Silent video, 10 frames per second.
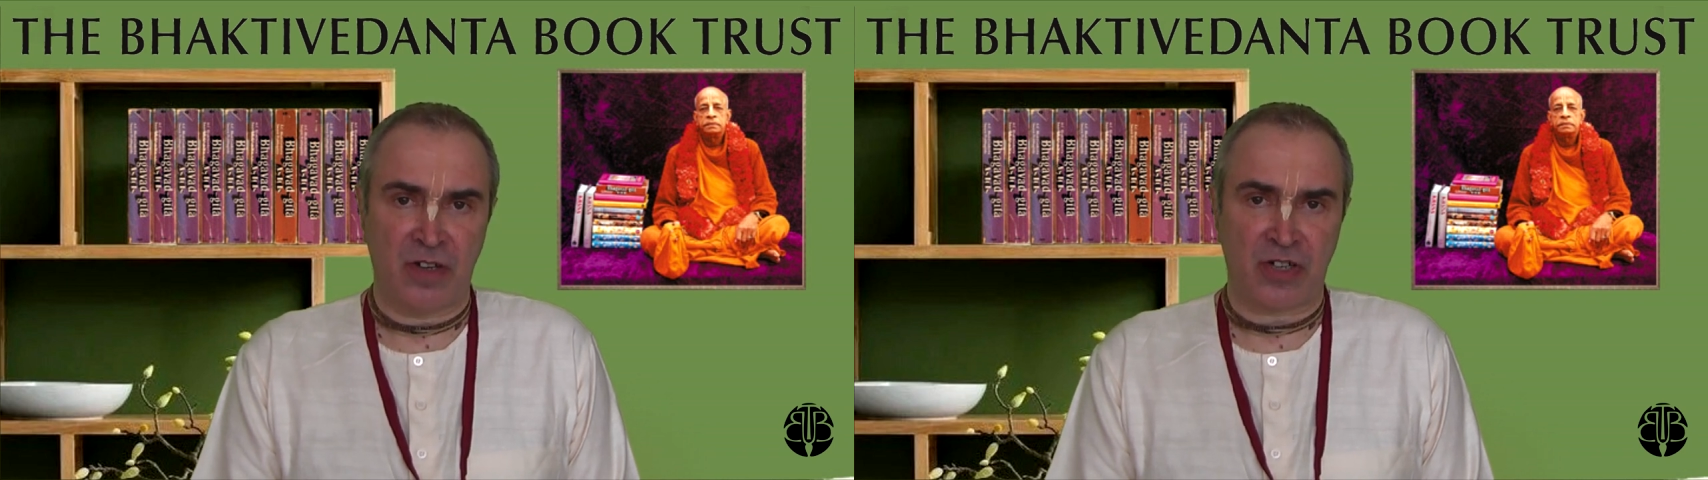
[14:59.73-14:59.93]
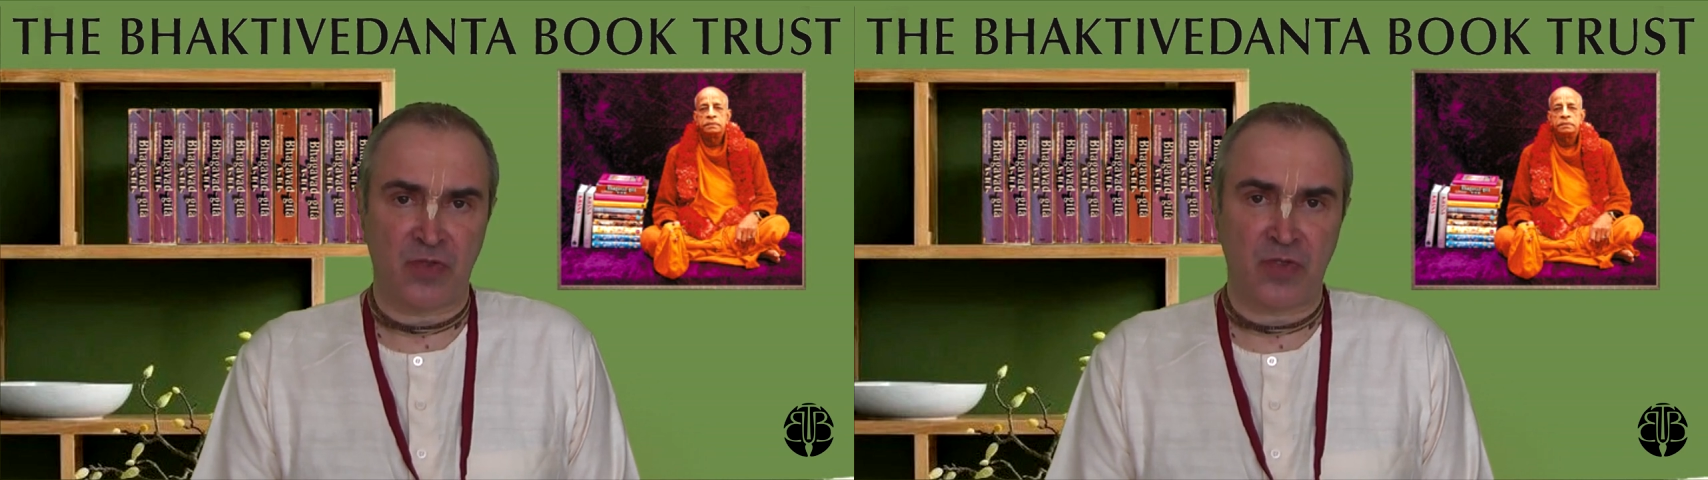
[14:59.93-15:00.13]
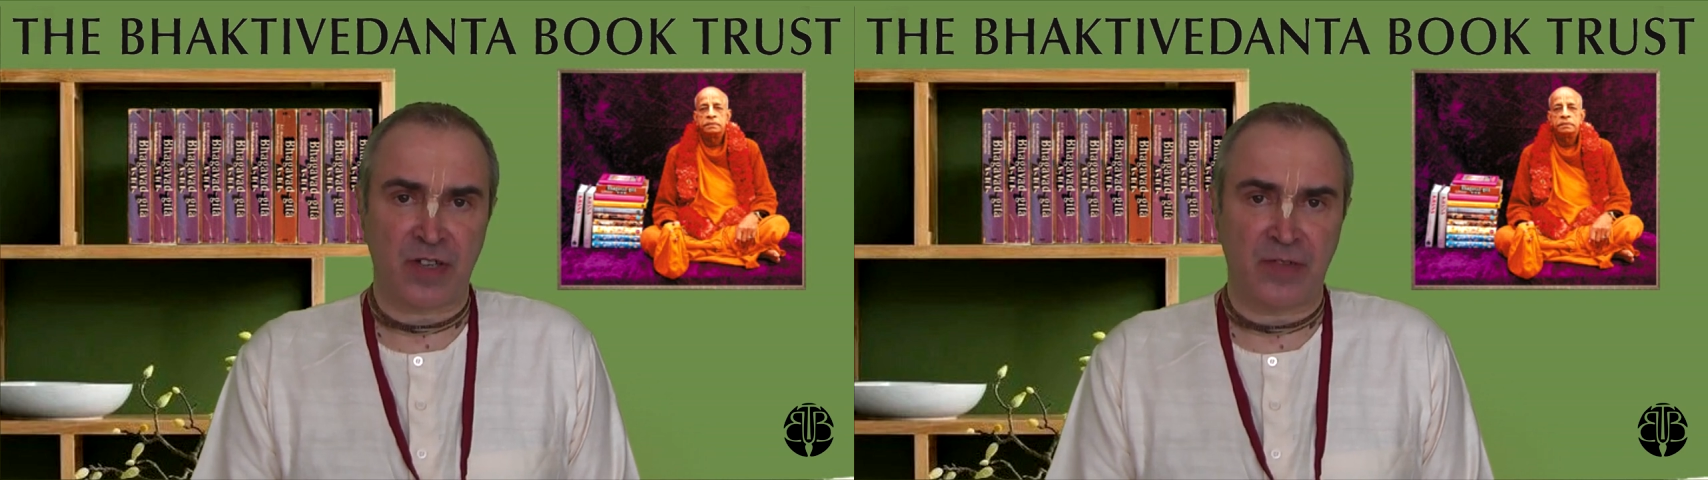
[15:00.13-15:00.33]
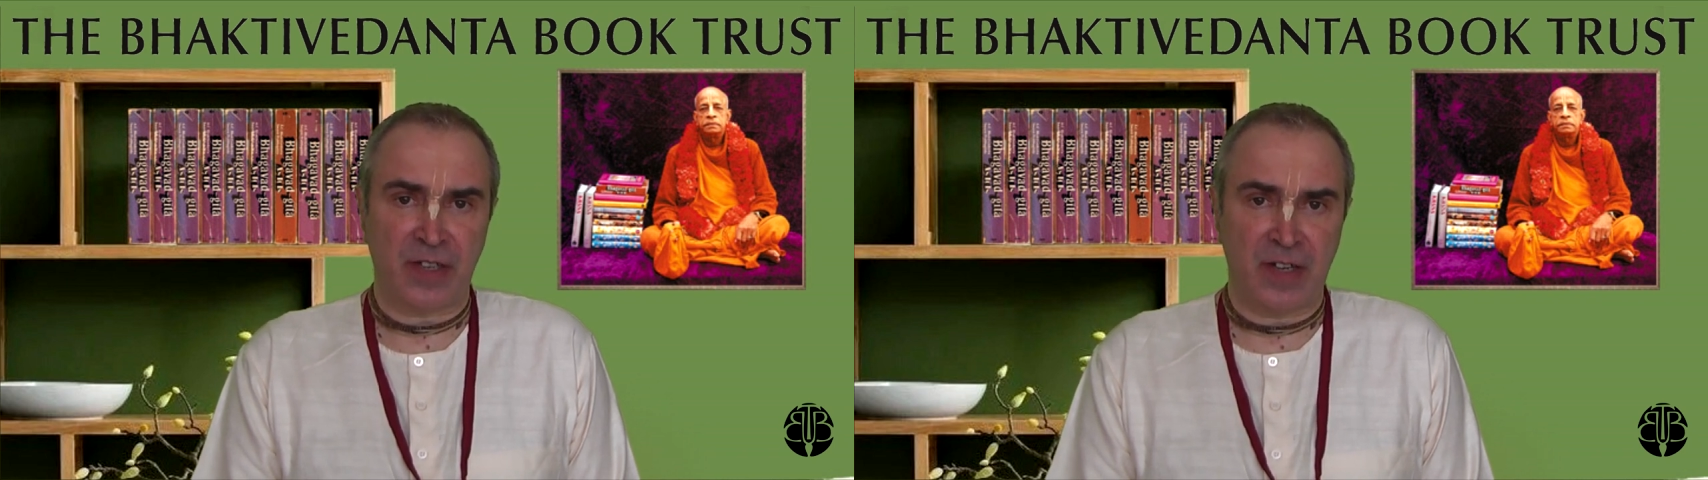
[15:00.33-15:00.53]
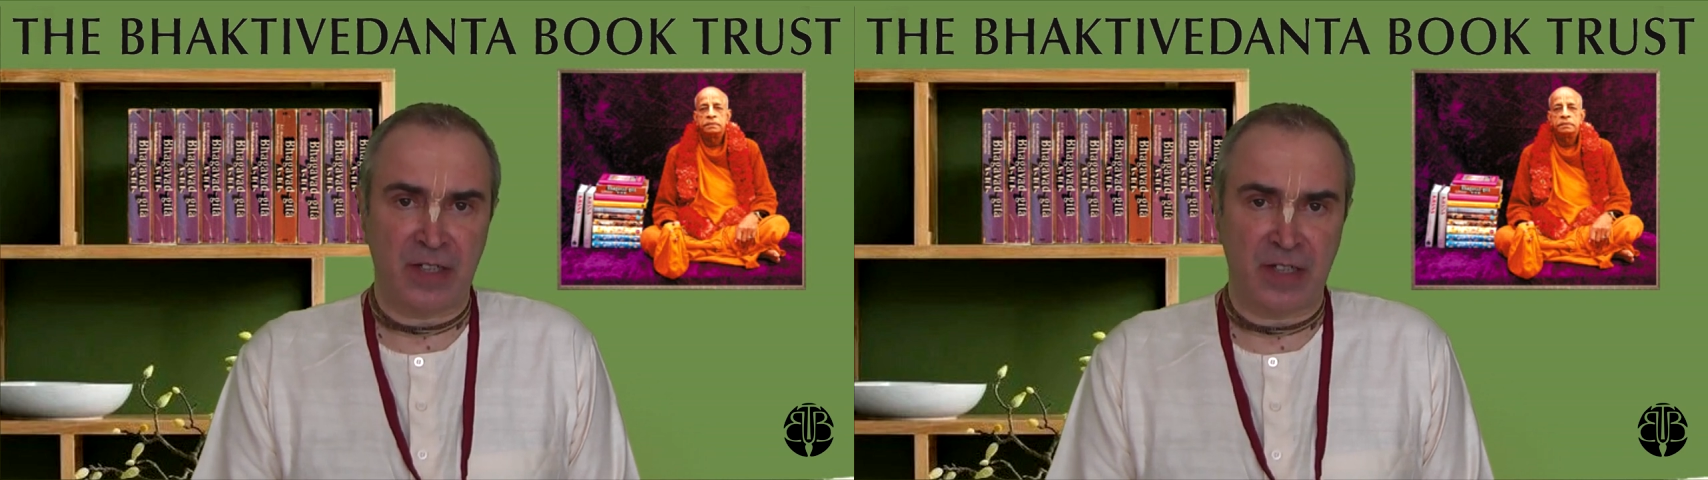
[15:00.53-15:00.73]
что за
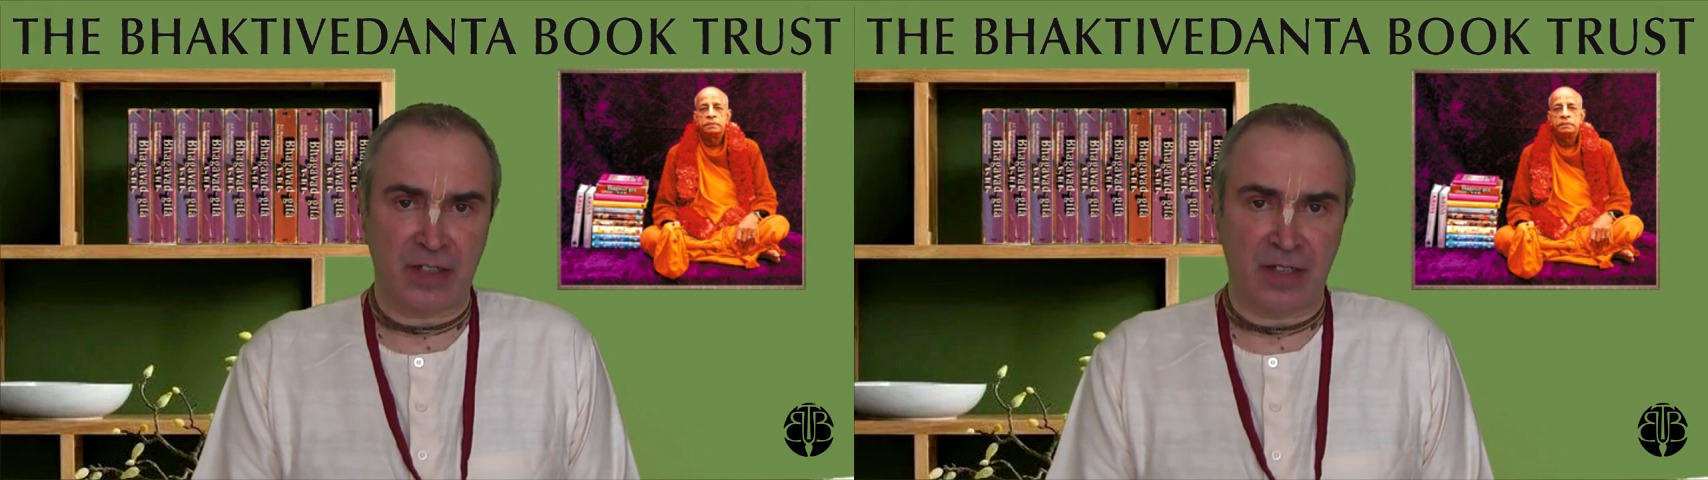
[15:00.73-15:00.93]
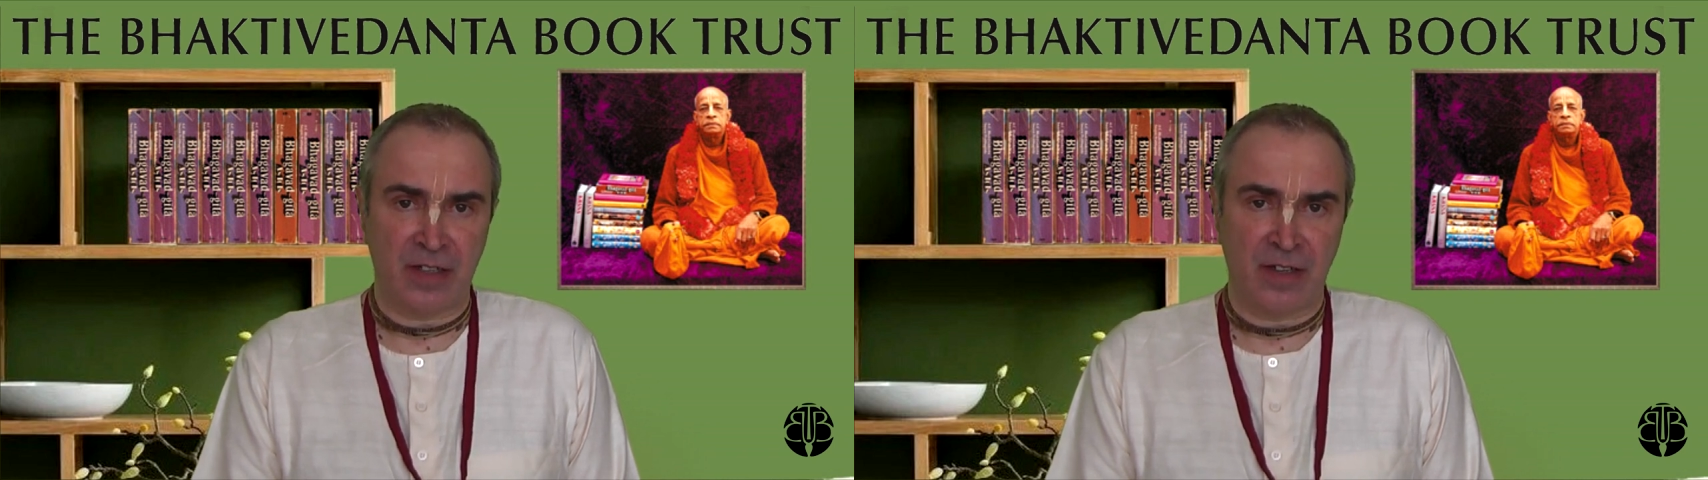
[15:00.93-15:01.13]
авторитеты